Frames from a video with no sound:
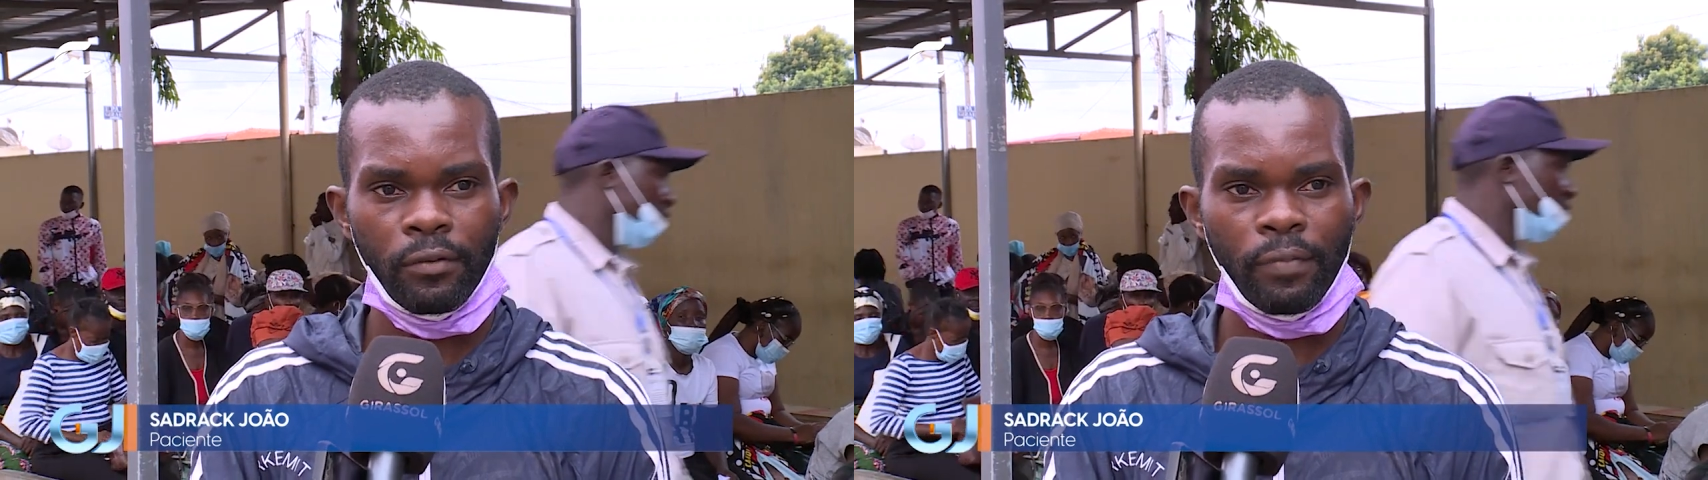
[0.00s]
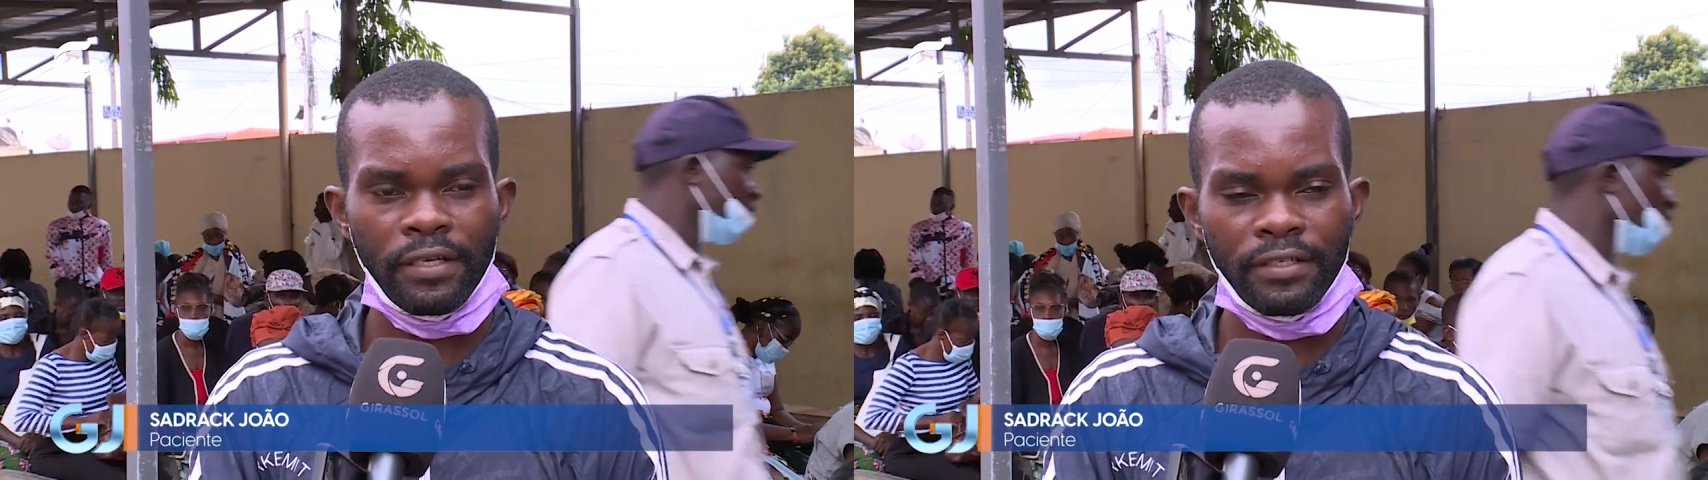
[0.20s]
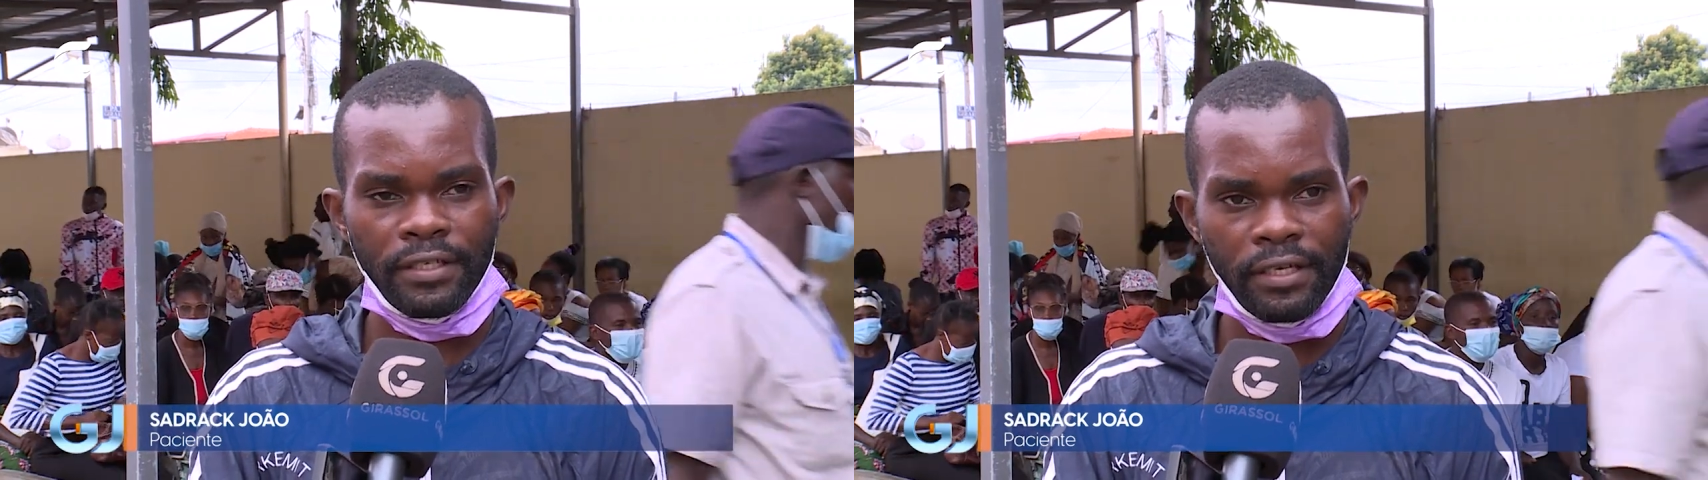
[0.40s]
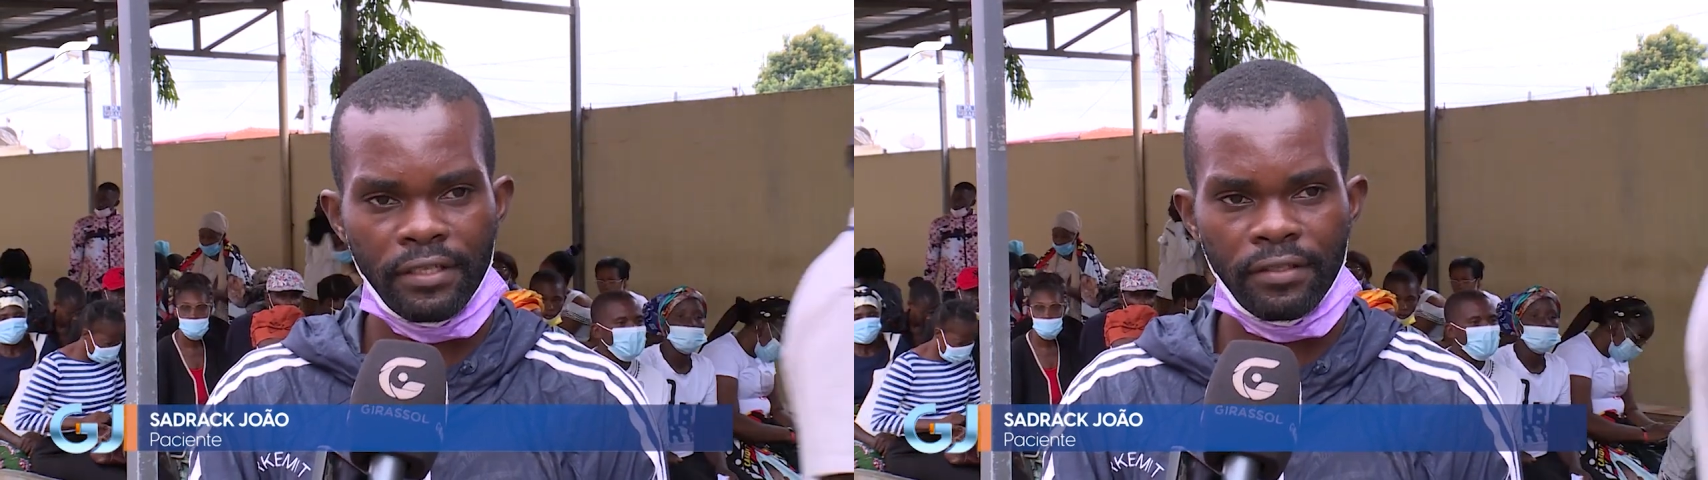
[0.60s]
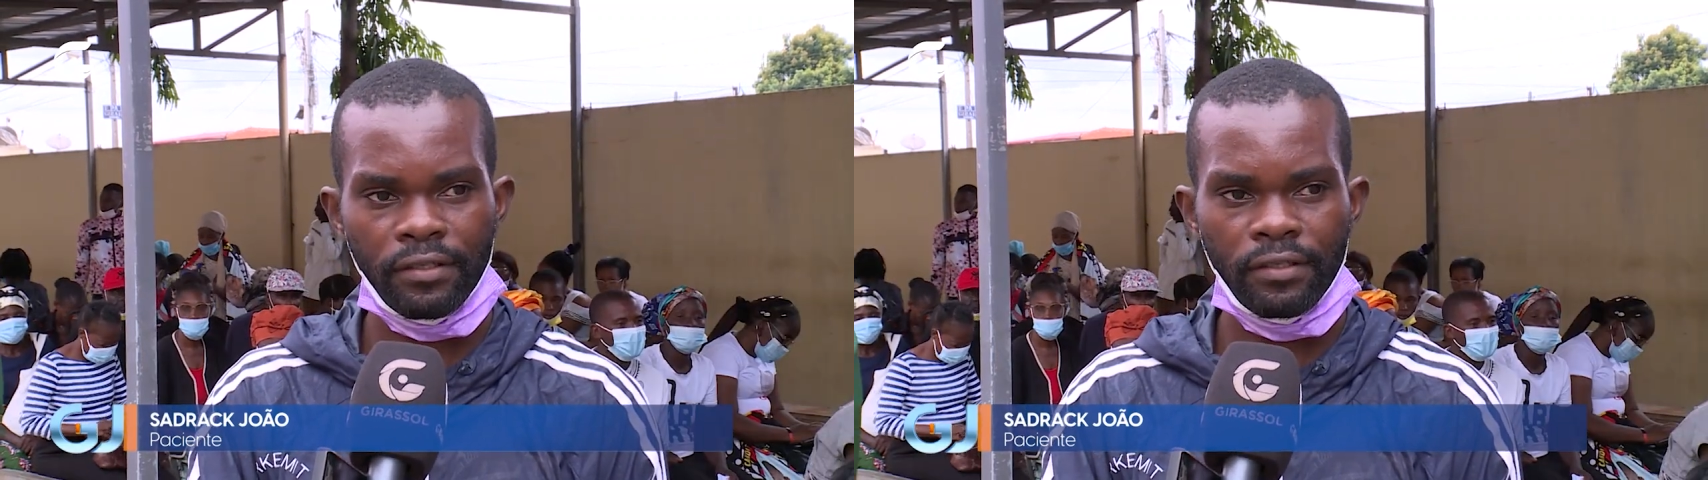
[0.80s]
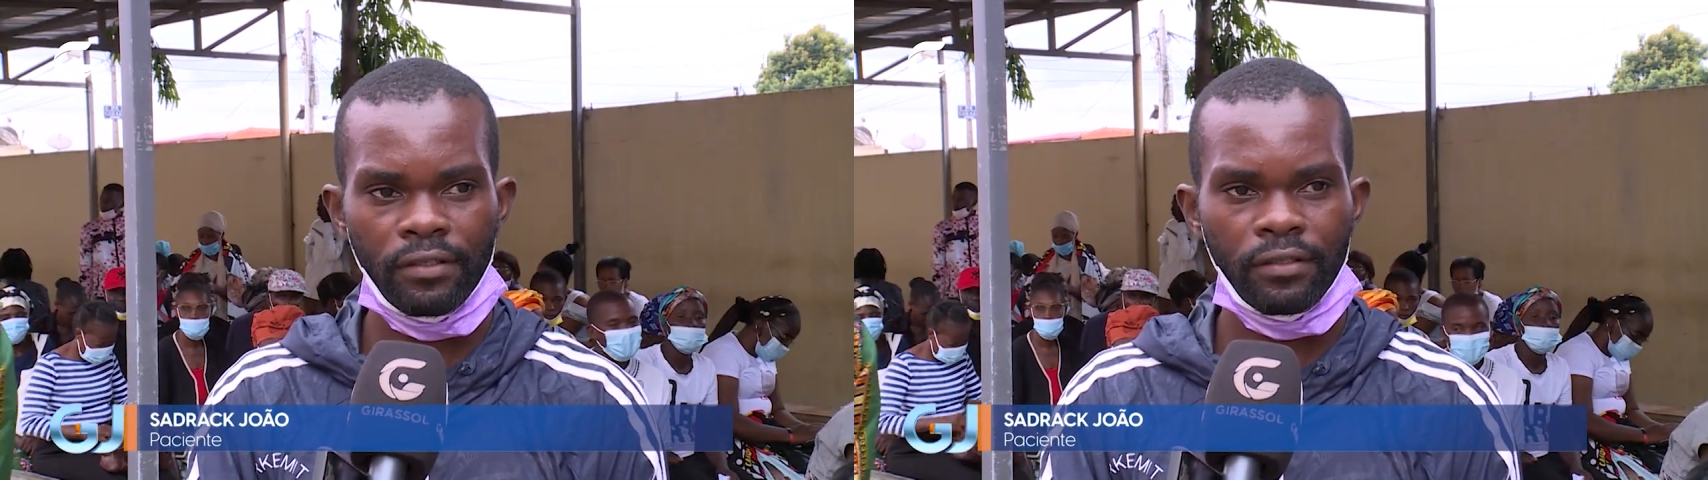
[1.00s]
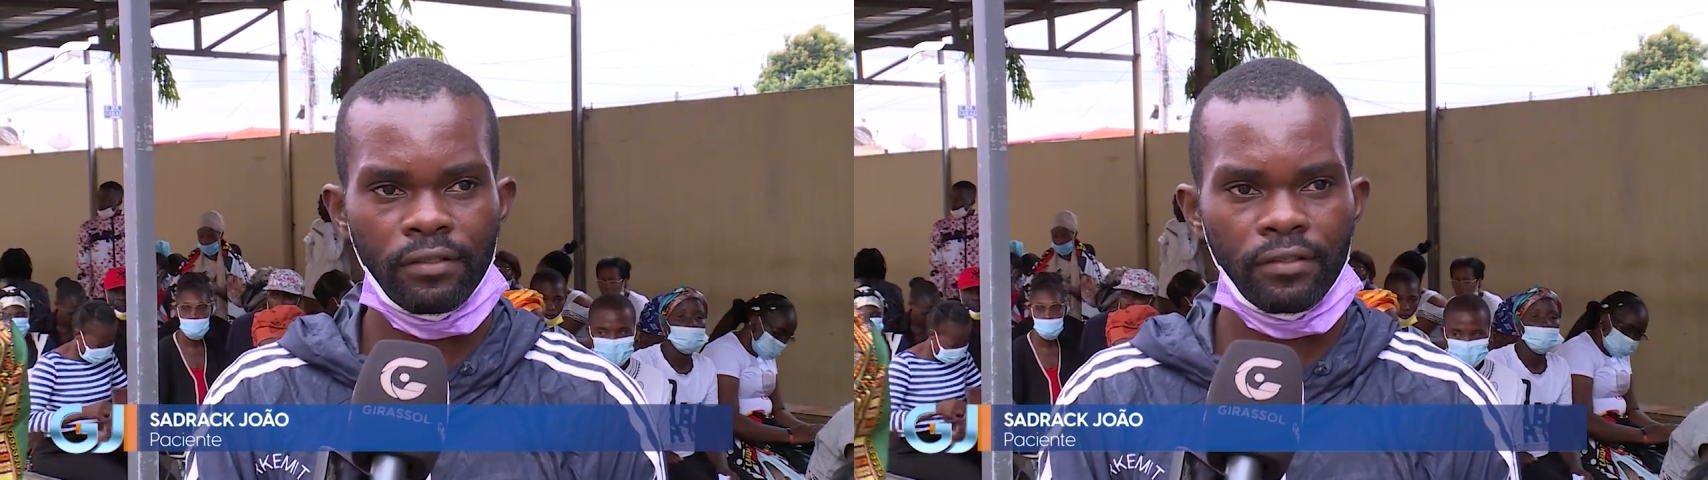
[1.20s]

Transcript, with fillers: paciente